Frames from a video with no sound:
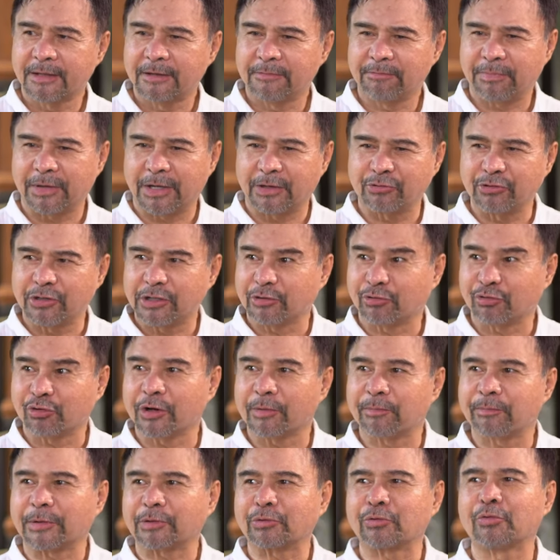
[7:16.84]
Pero dito
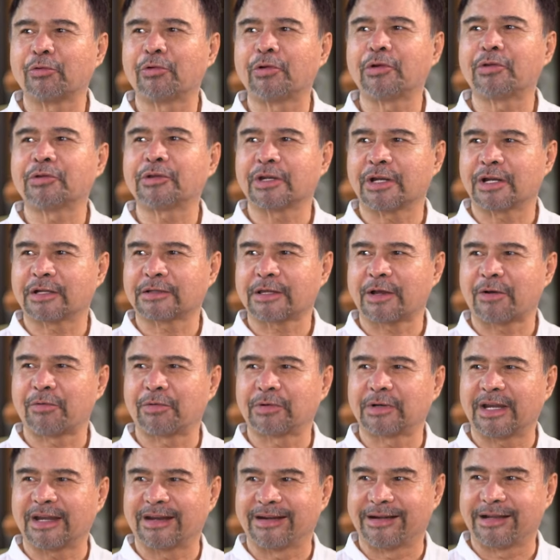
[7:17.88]
nagpatuloy yung
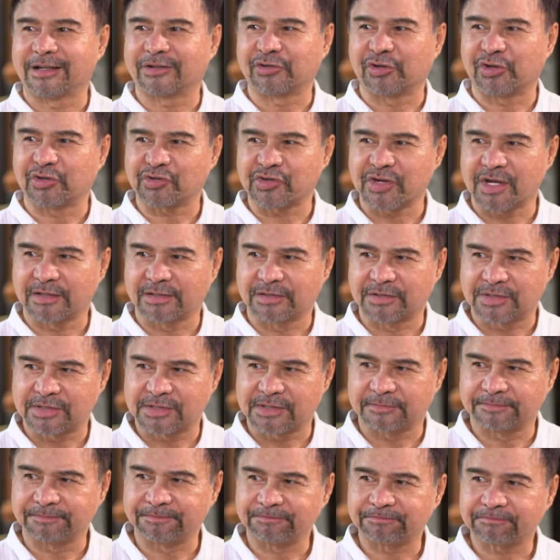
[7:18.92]
tinatawag na early Christians.
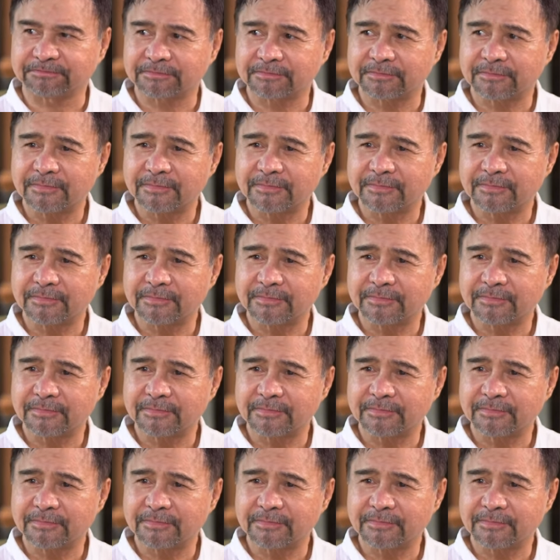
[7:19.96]
Mm-hmm.